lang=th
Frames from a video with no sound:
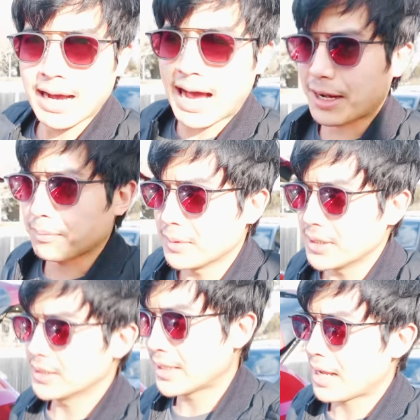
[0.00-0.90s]
ขัดมื
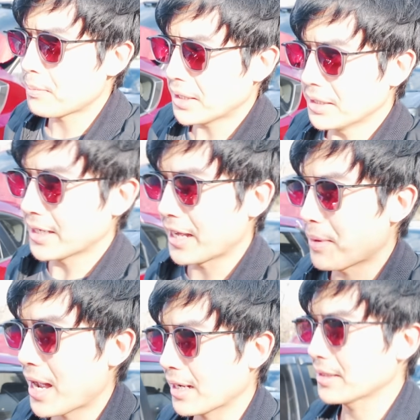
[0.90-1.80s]
อนะ มันเหนื่อย
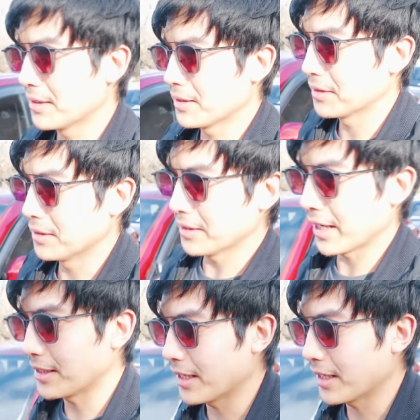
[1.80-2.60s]
มาก เหนื่อยจ